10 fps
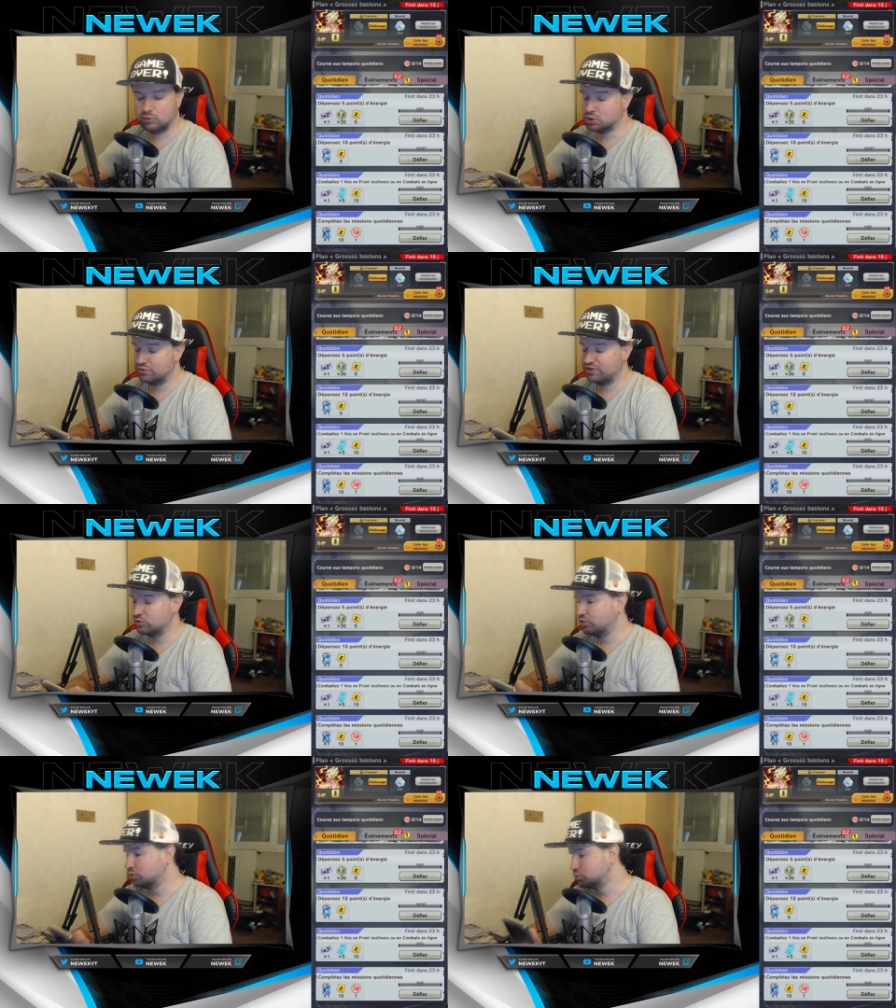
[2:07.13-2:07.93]
Moi je le fais
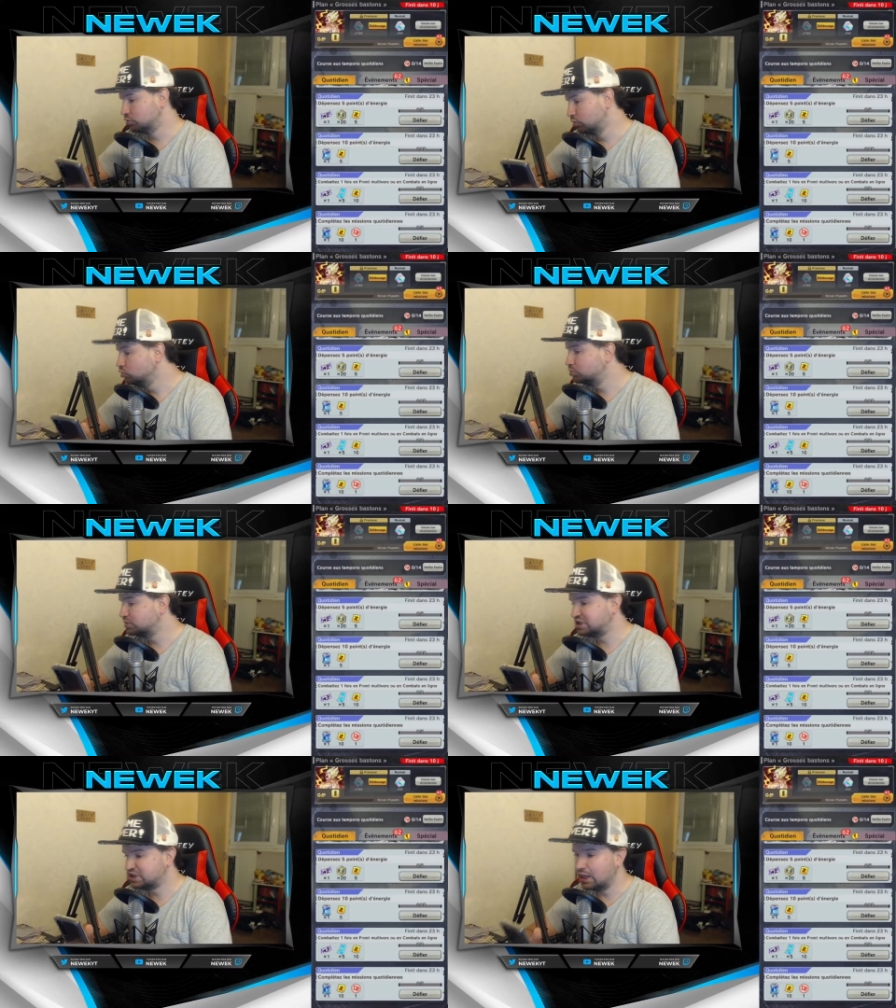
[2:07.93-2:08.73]
tout le temps, je ne loupe
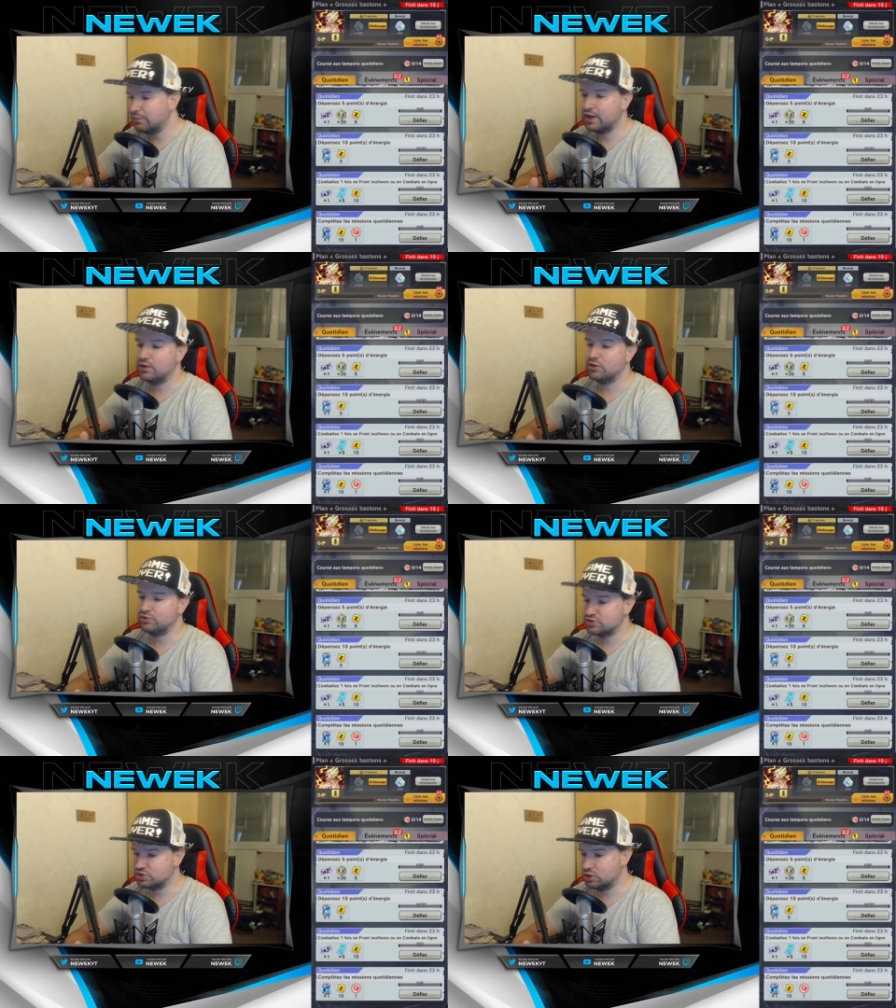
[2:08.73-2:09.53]
jamais
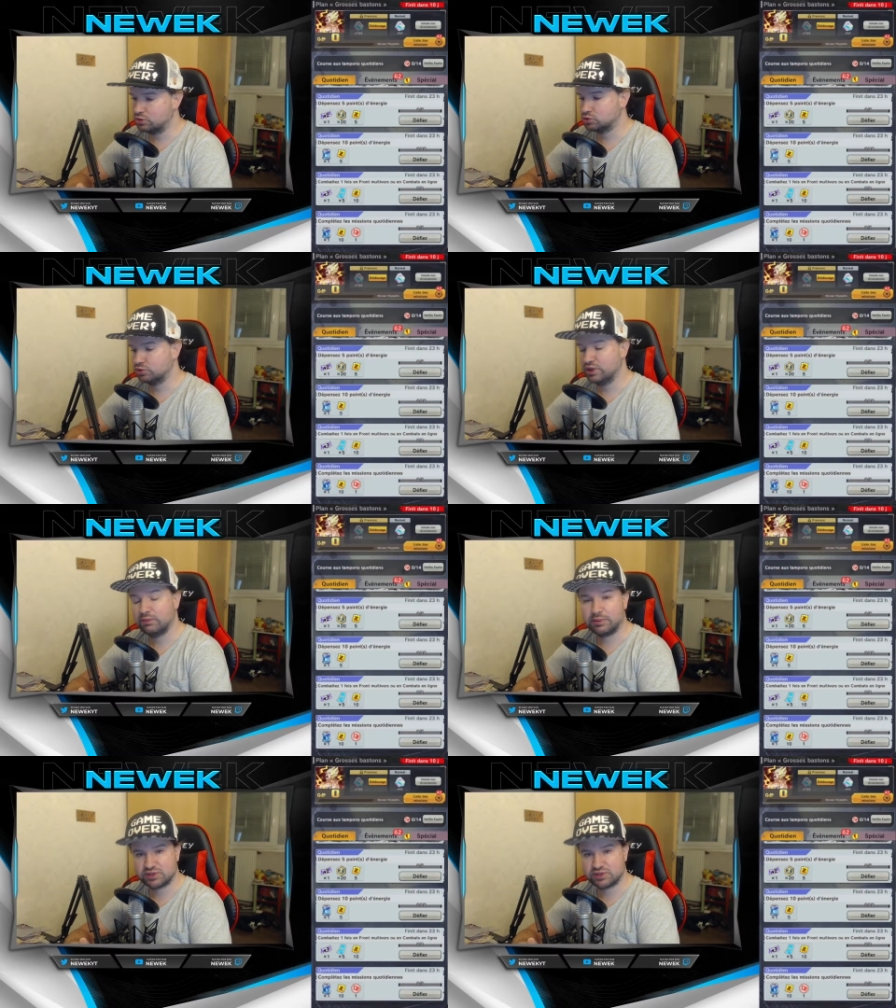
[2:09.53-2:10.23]
une seule journée bah,